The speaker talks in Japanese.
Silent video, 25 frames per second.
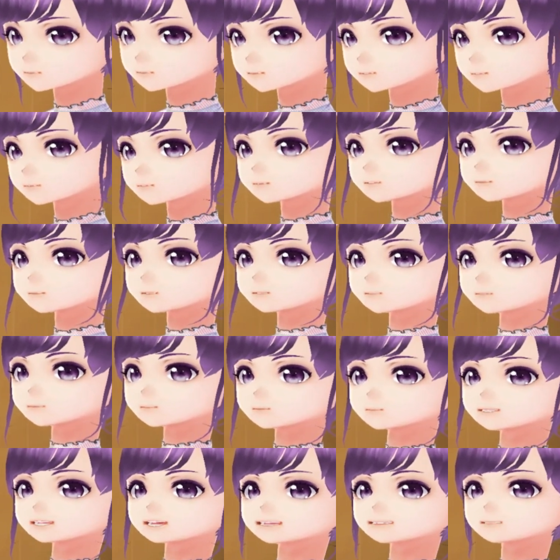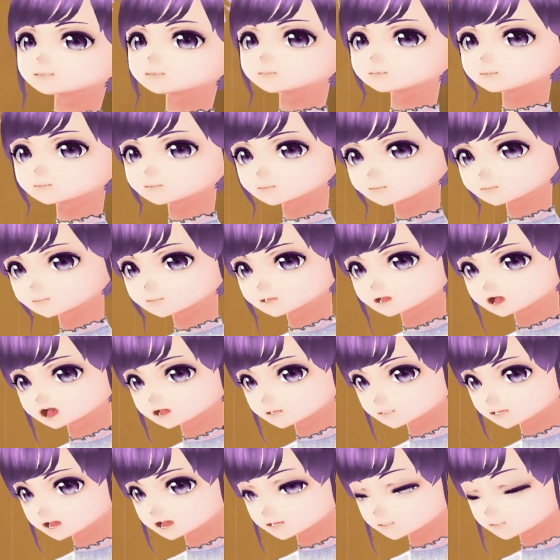そして、
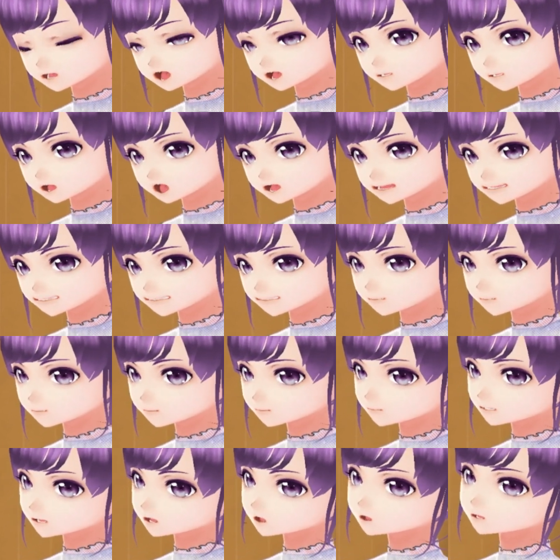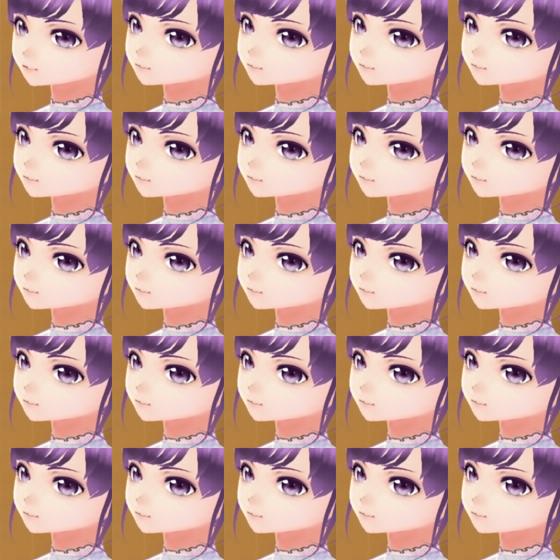頭の位置と